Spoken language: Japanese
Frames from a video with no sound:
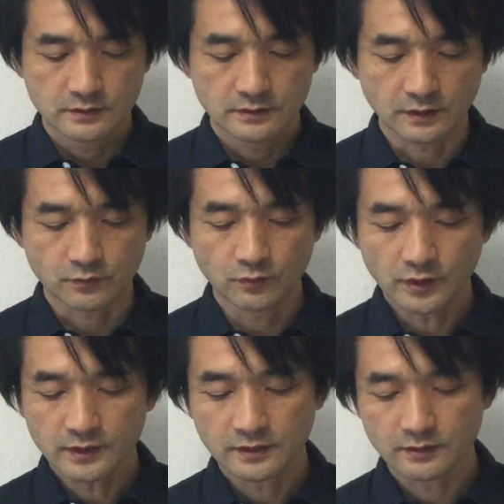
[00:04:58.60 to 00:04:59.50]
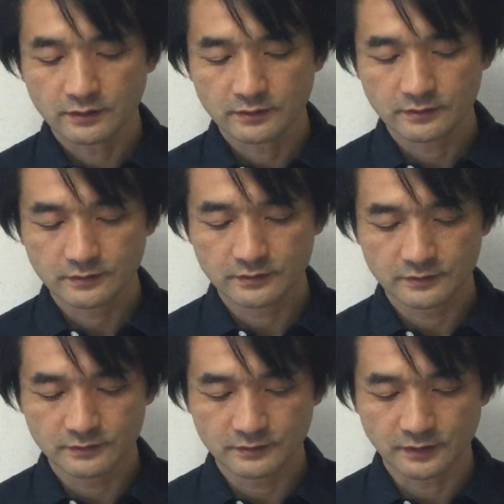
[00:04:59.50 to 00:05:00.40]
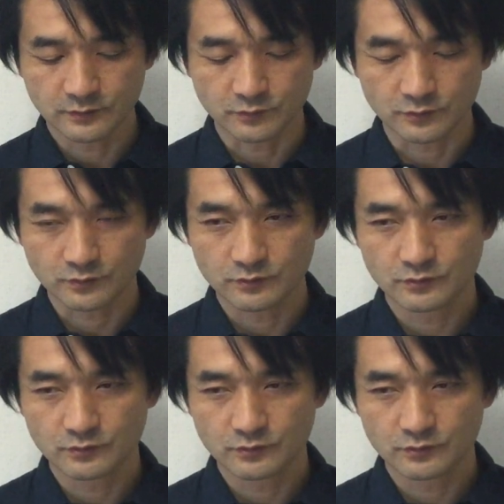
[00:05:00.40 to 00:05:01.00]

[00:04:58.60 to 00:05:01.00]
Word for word: で、これか、あの